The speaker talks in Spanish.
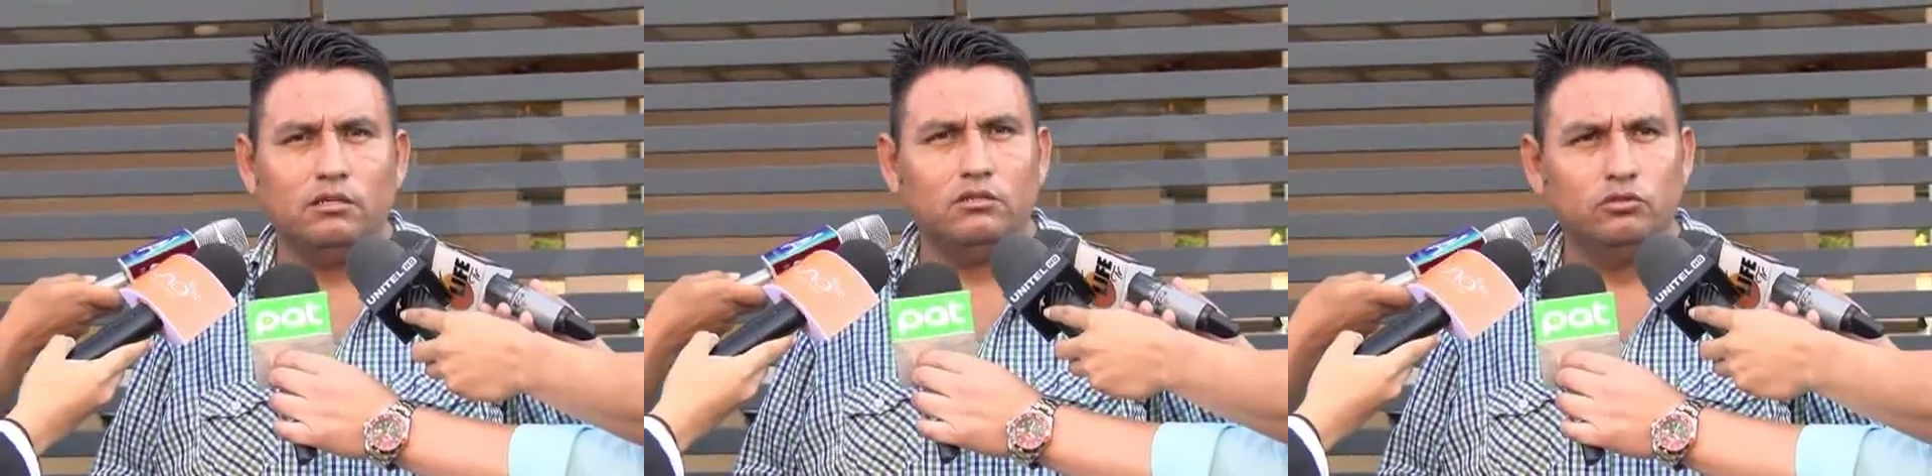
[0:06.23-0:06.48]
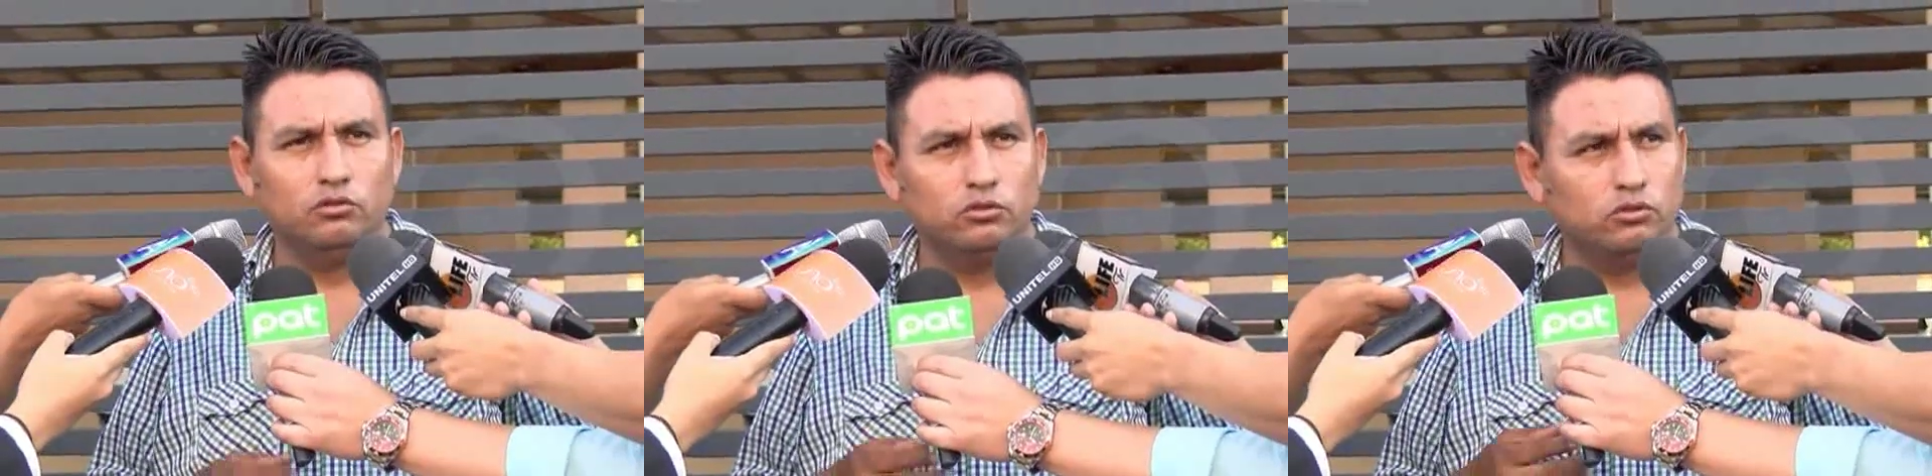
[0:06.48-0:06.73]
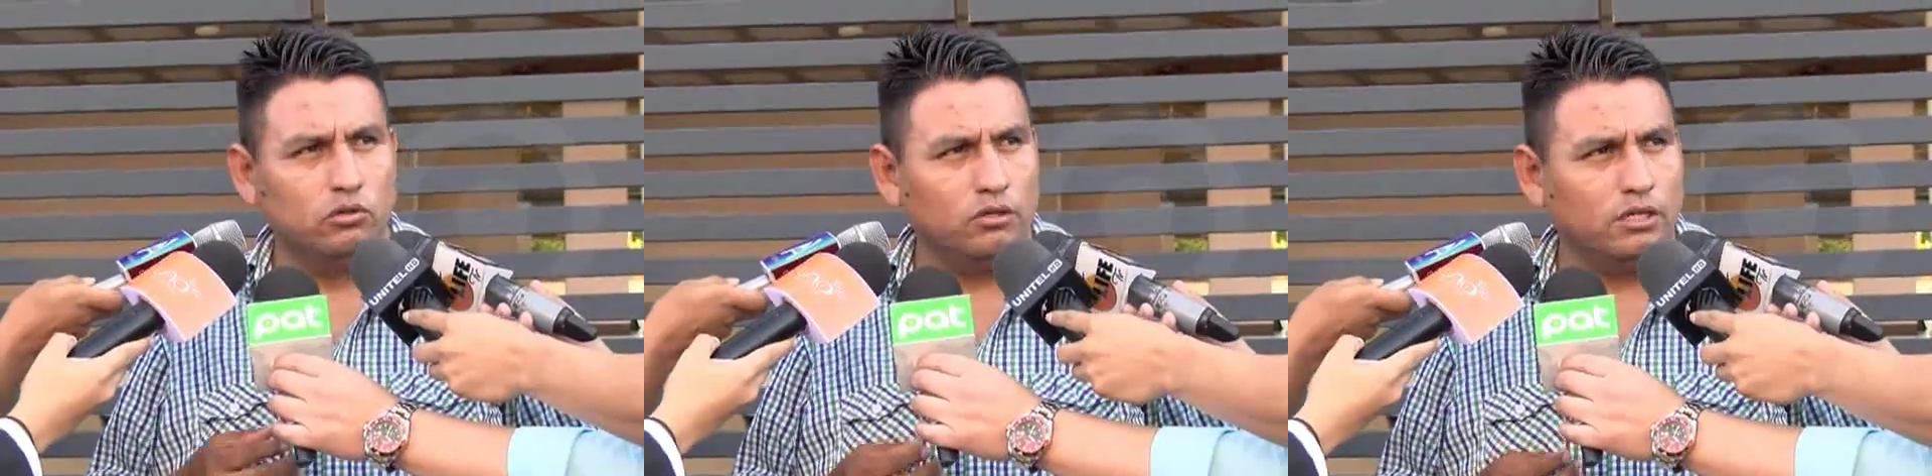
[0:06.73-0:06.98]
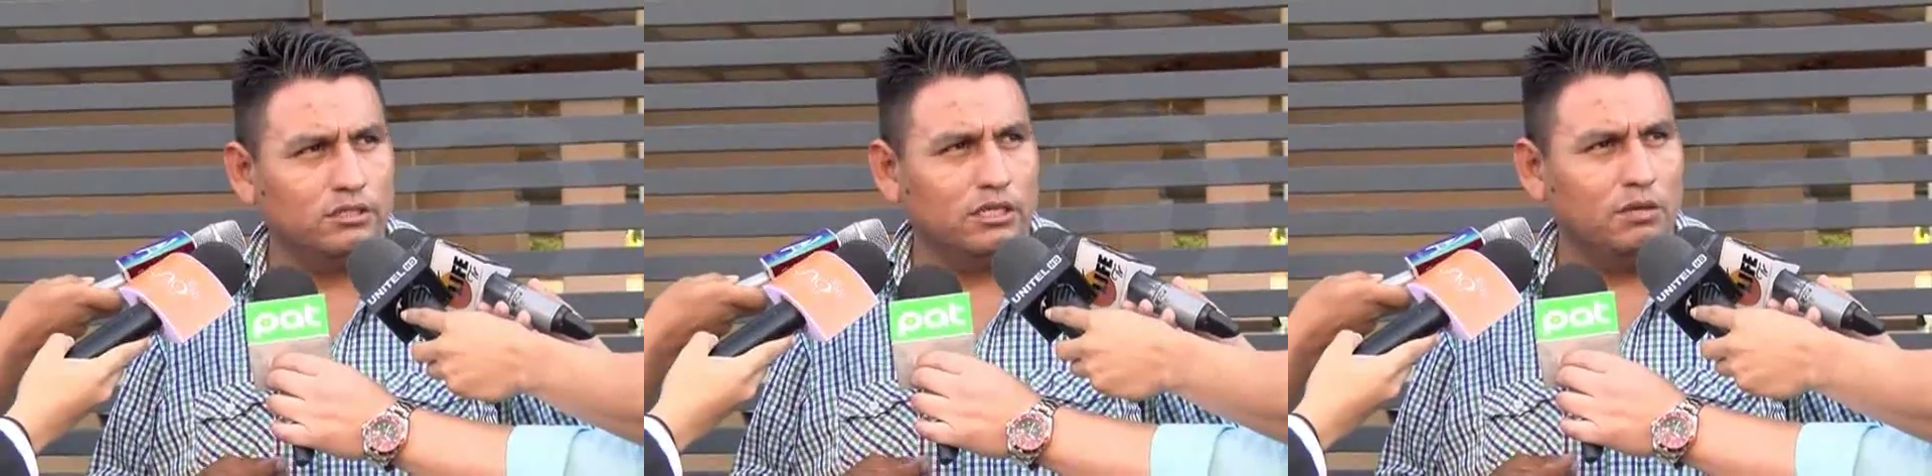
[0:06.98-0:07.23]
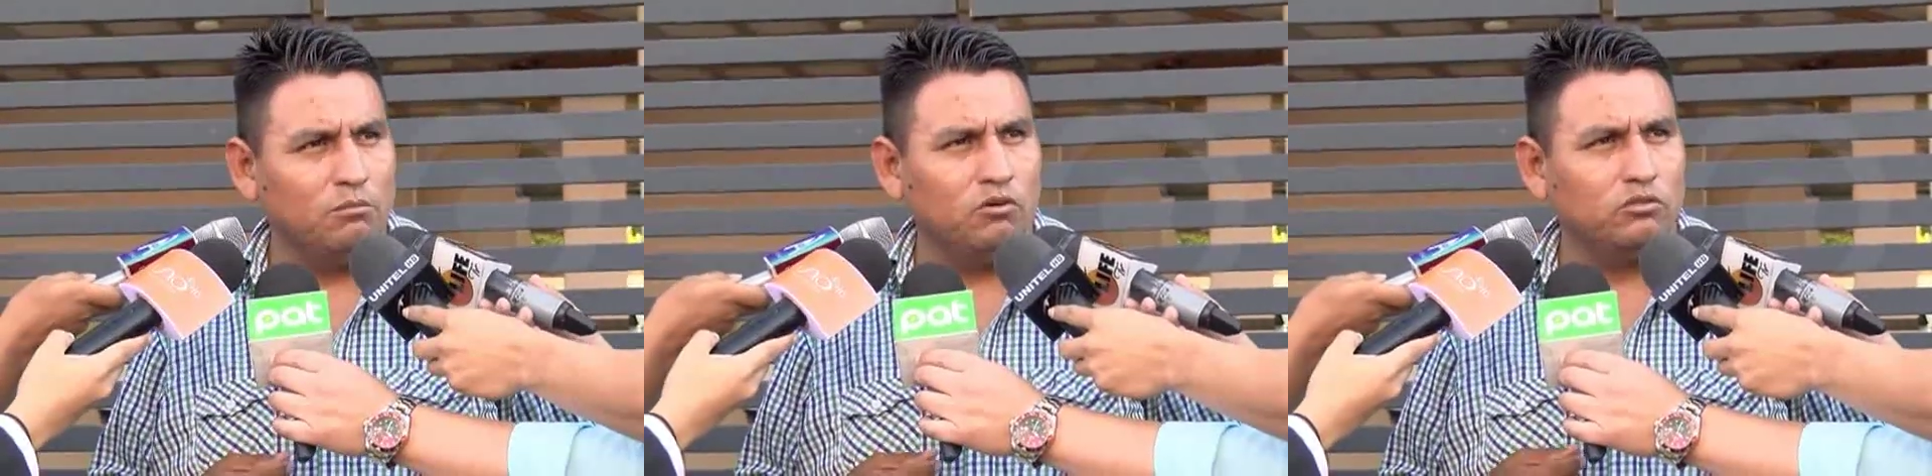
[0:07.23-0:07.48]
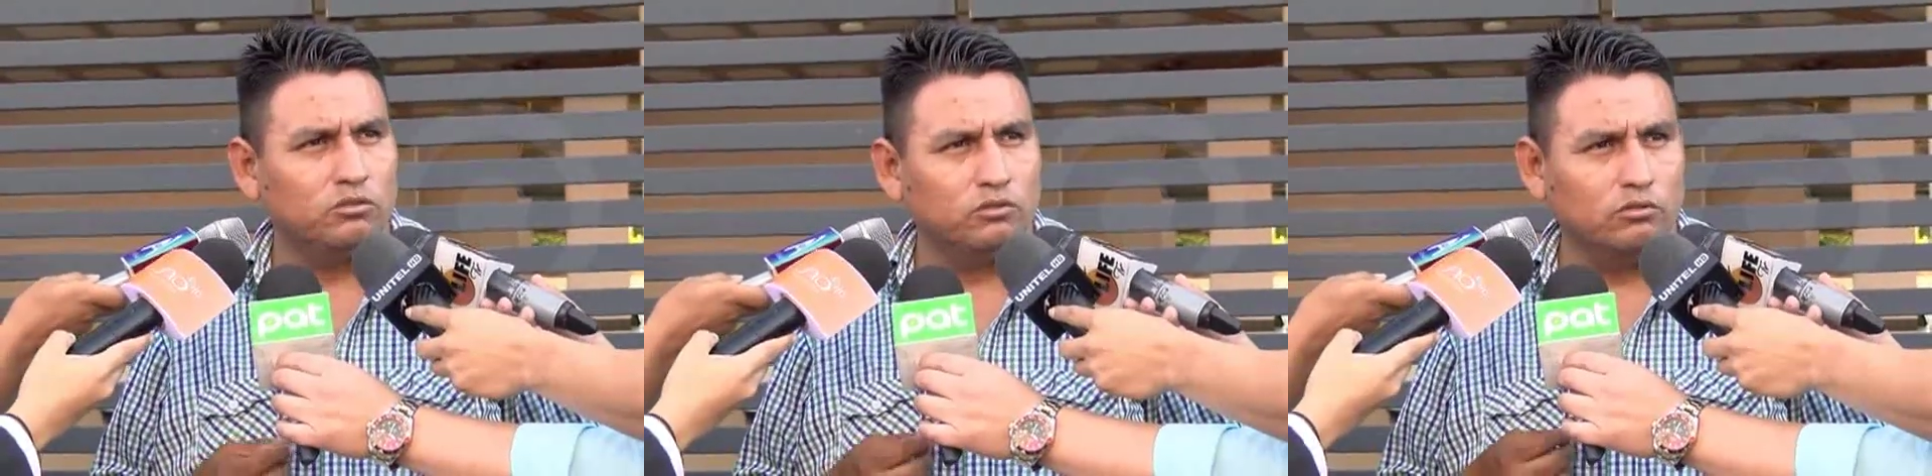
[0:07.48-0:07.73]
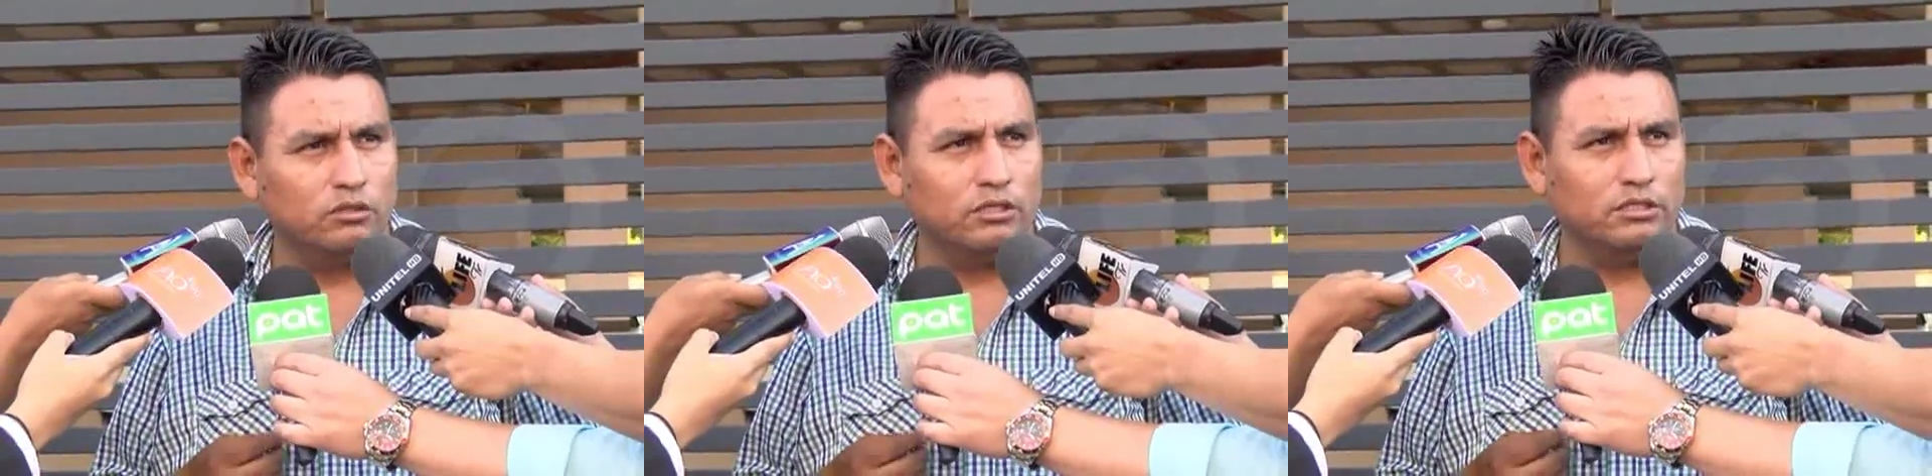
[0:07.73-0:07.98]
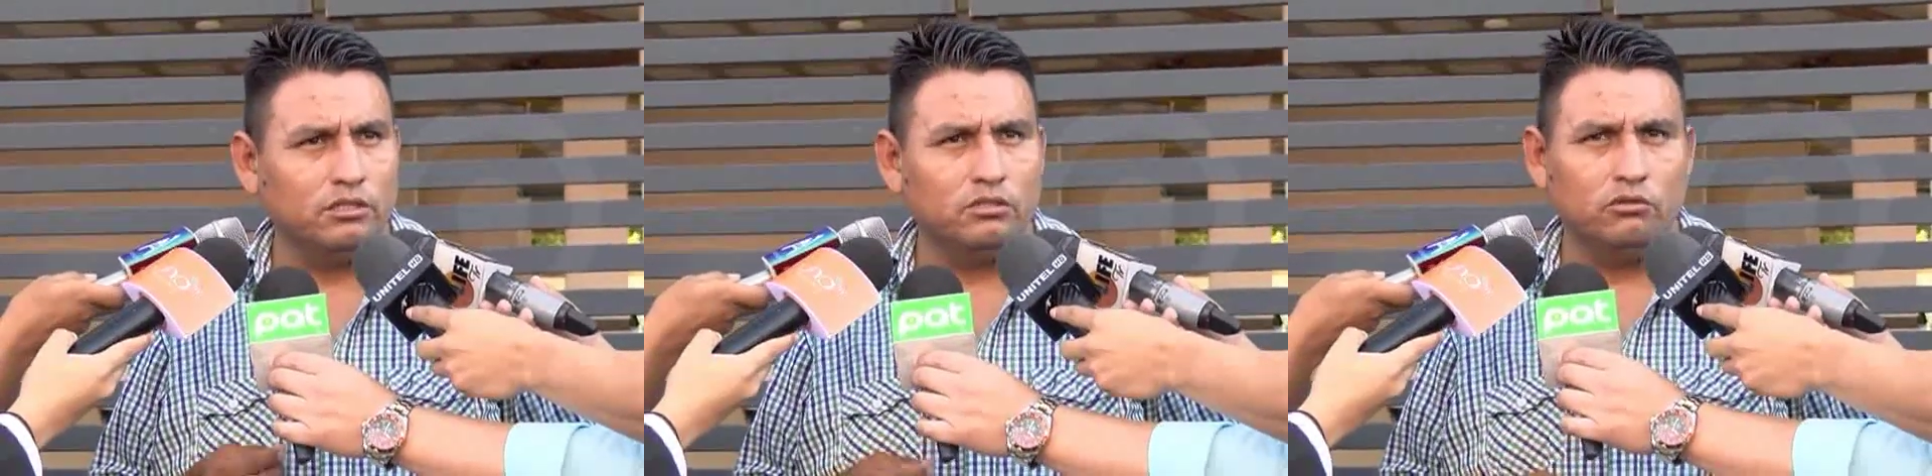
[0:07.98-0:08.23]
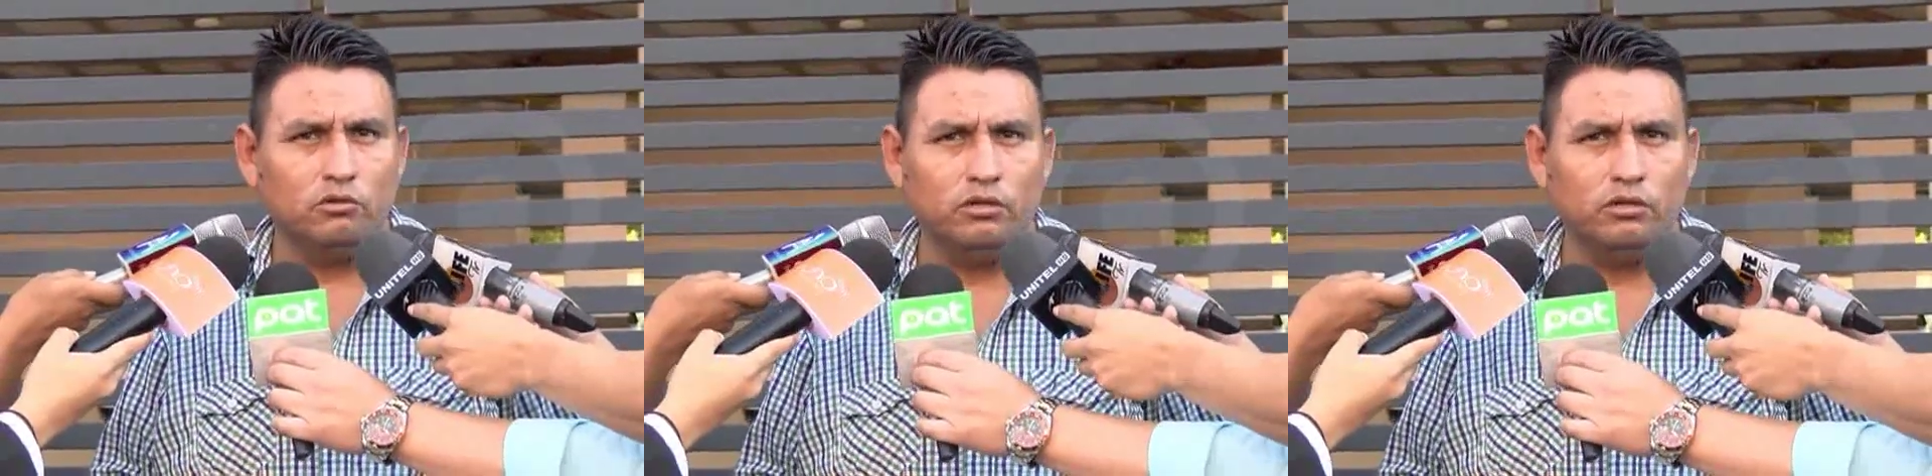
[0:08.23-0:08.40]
Nosotros lo que exigimos son 300